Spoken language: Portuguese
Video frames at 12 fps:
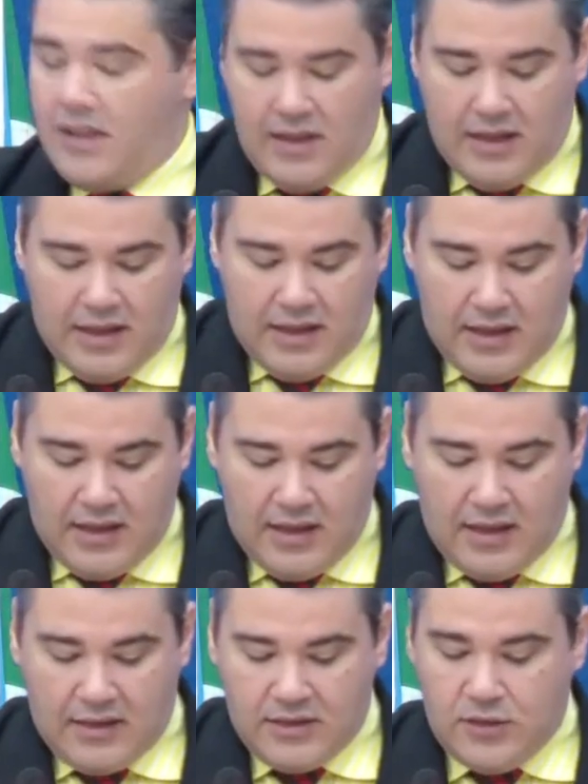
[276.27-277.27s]

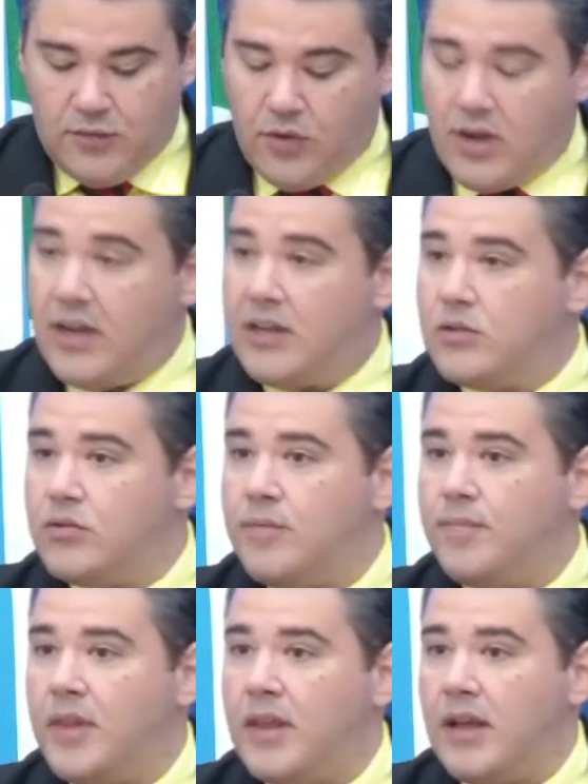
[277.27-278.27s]
é, divulgando
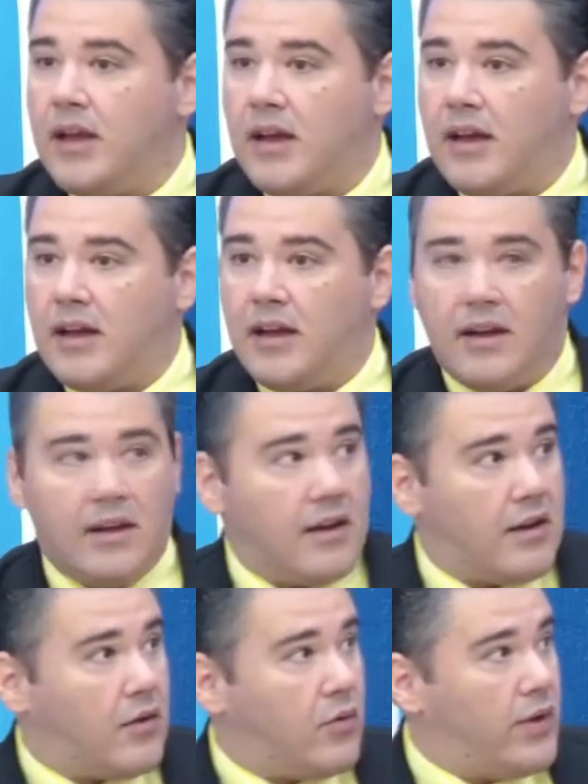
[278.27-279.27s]
a
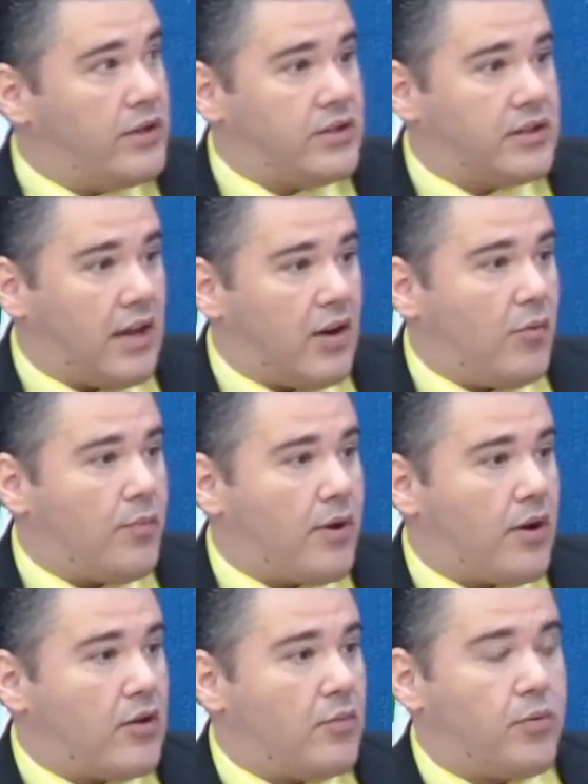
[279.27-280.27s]
um edital
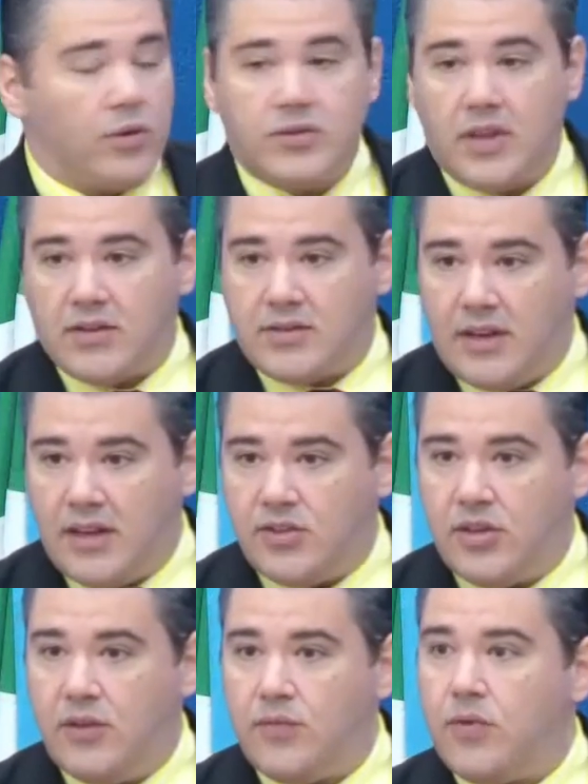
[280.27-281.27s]
para um processo
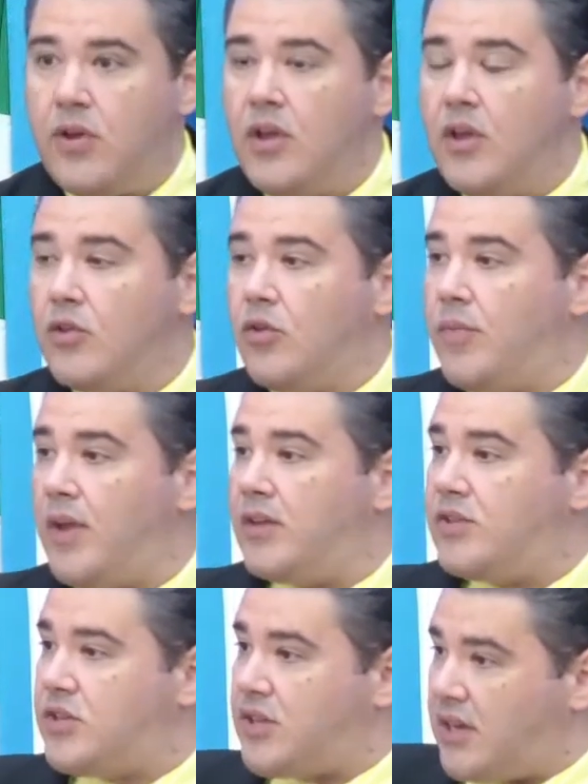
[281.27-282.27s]
seletivo. No mês
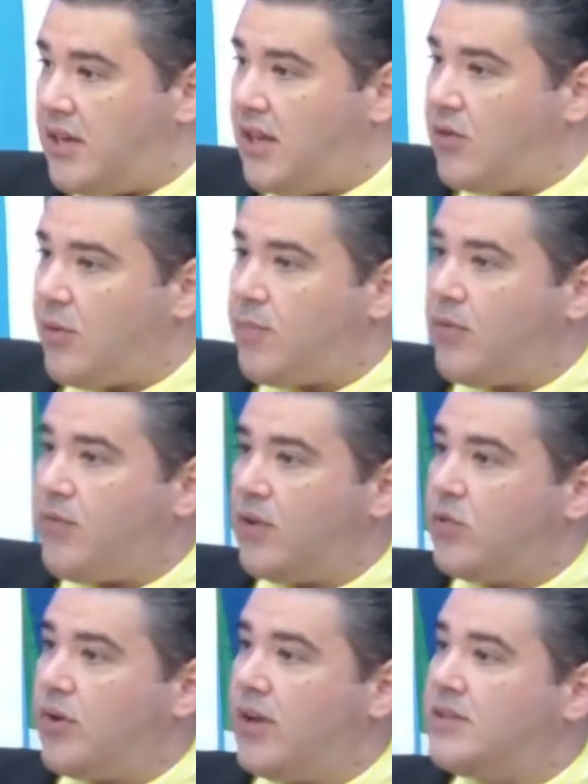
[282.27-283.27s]
de janeiro, a
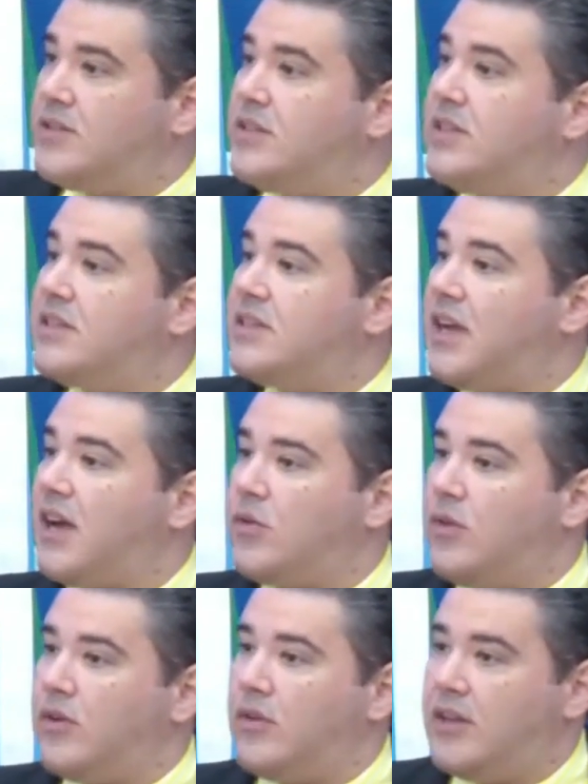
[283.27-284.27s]
prefeitura, antes de iniciar
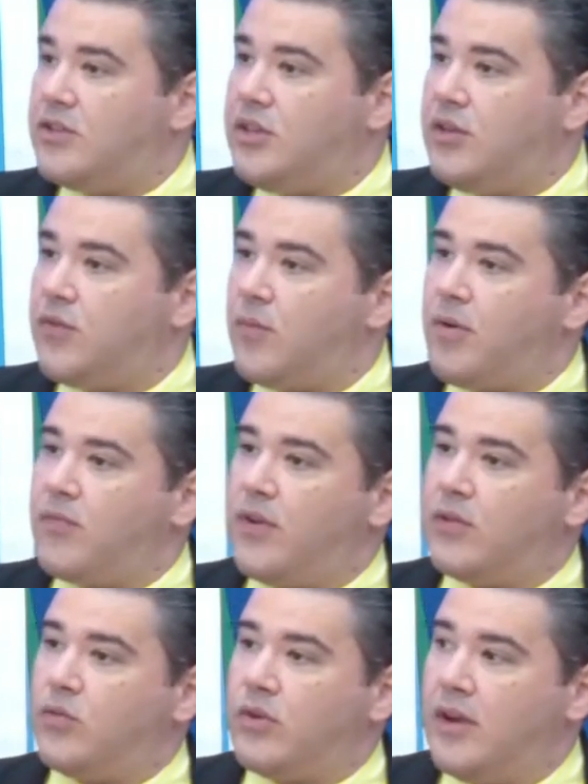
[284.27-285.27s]
o ano letivo, a
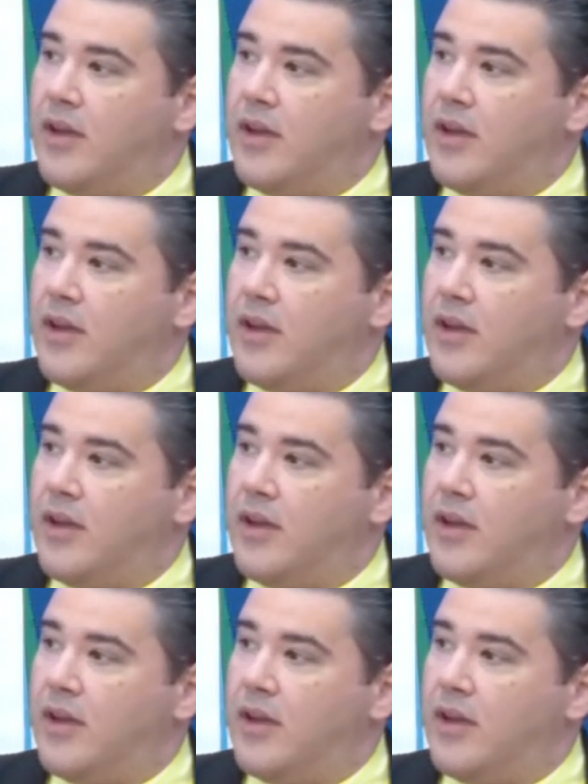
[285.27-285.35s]
prefeitura